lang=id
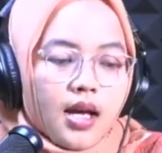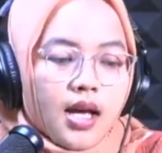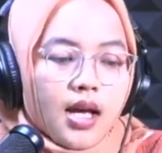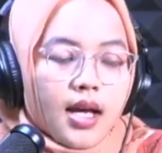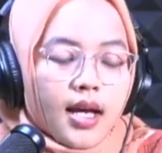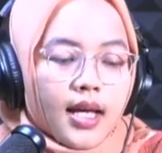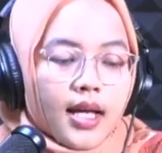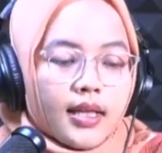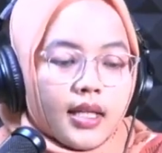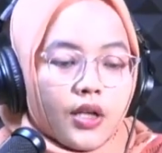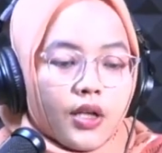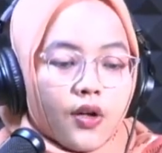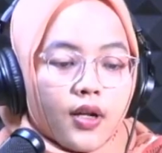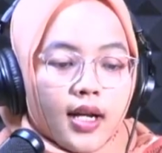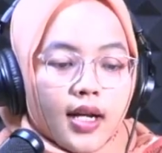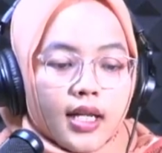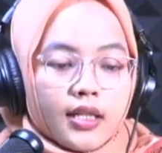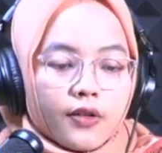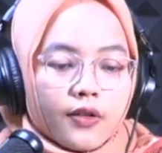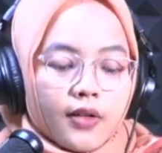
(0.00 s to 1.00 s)
Kategori
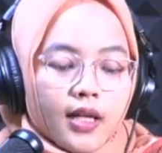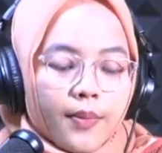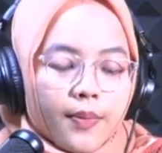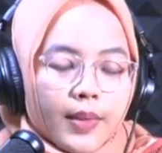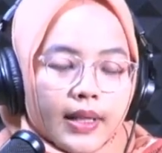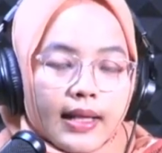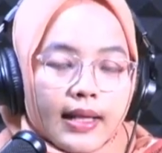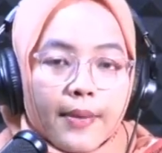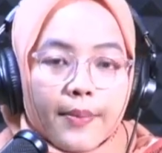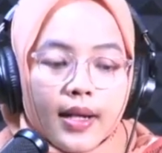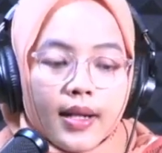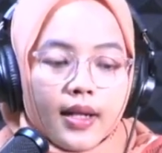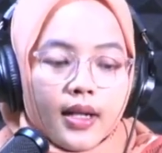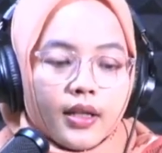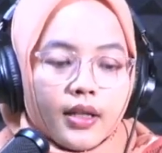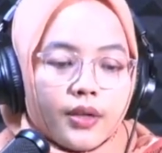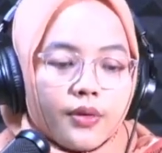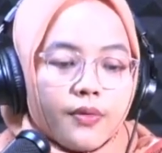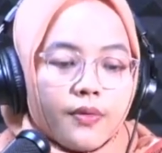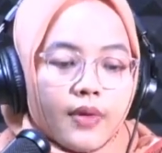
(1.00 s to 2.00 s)
rasio yang pertama dan
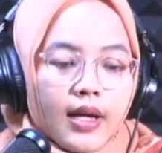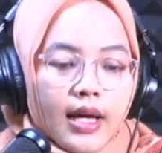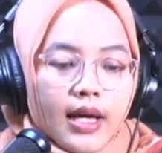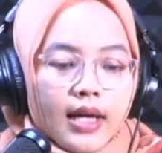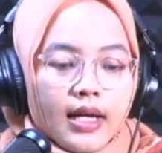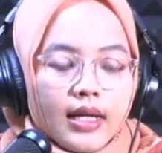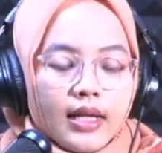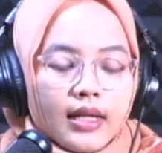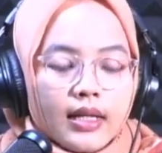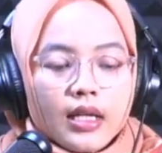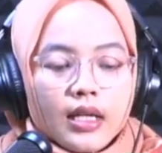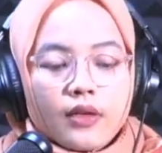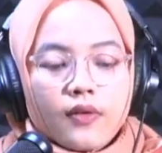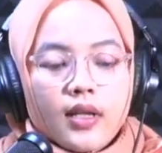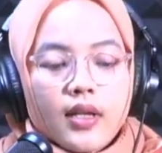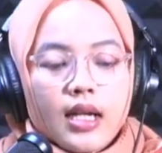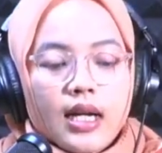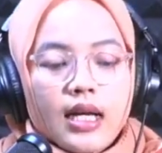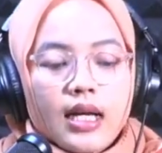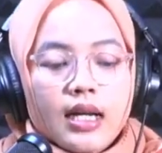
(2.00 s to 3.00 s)
kedua, yaitu
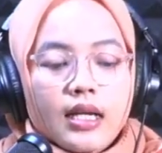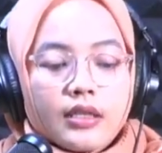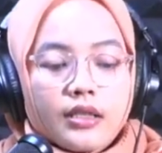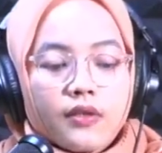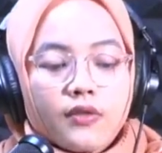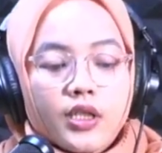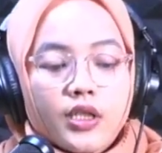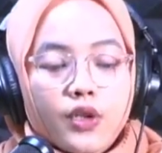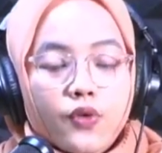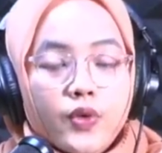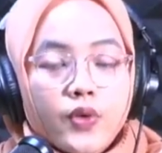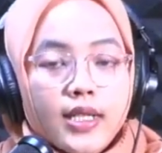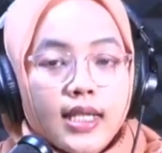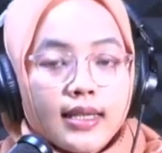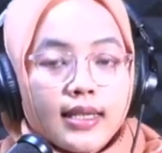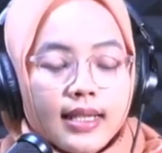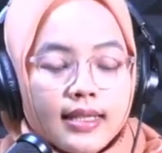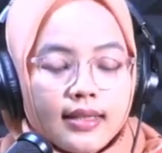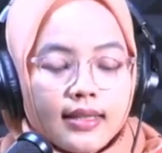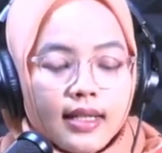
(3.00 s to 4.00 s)
adalah rasio
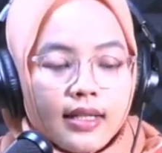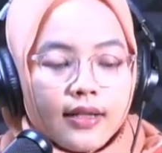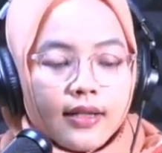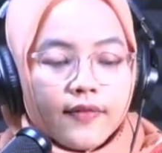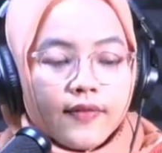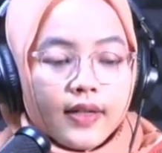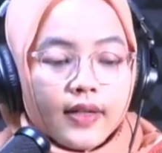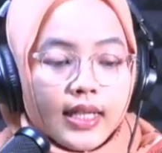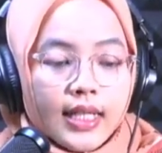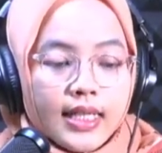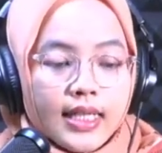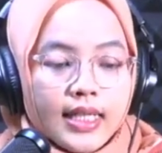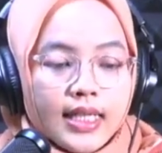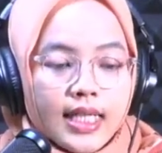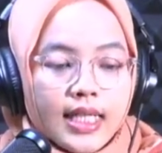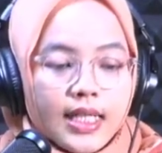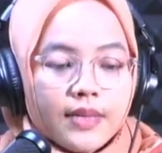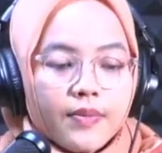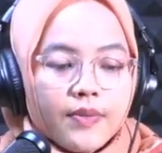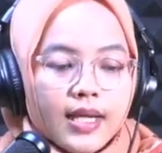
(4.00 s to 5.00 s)
likuiditas dan leverage,
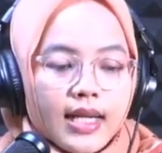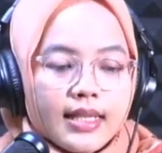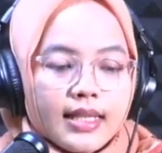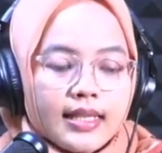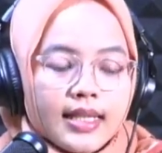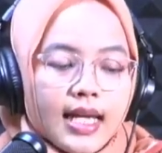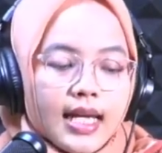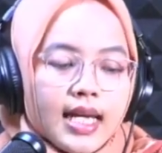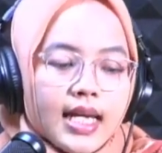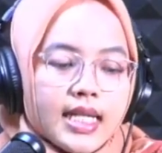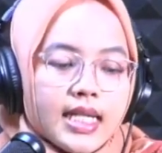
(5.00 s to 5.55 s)
ini biasa